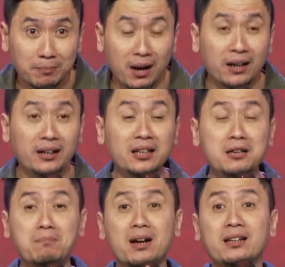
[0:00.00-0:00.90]
Makanya
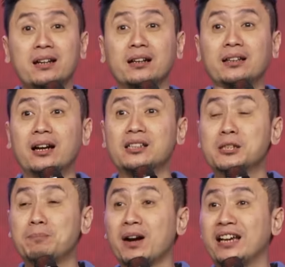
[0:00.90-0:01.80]
iman dikatakan
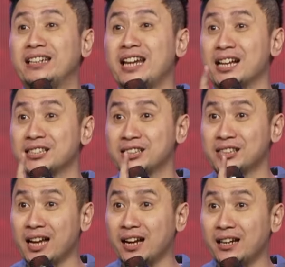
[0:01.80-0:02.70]
sebagai
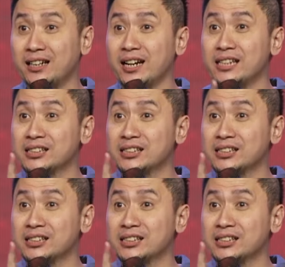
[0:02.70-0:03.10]
dasar dari